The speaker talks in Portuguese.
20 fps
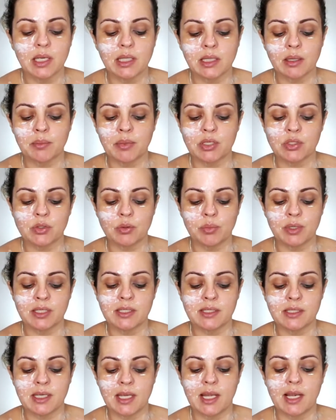na minha
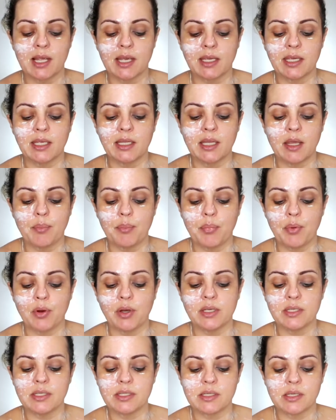sobrancelha e
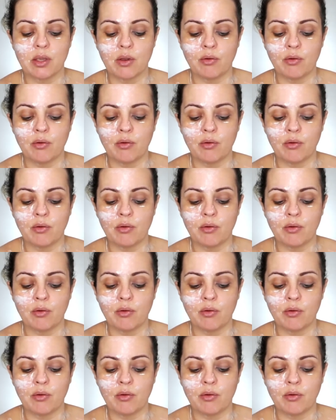depois